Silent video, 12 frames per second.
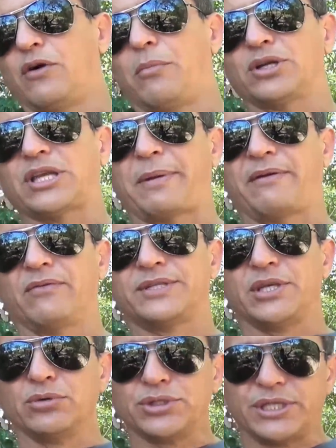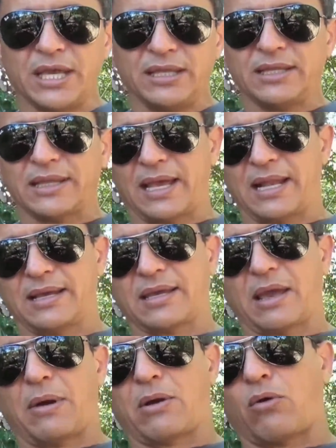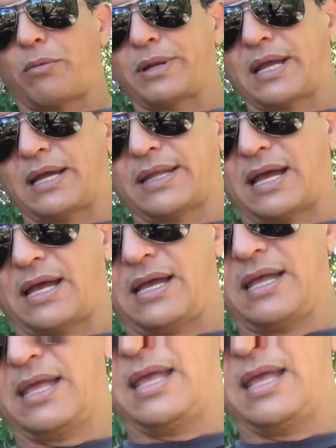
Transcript: Vou mostrar pra você os dentes dela. É uma cobra da, da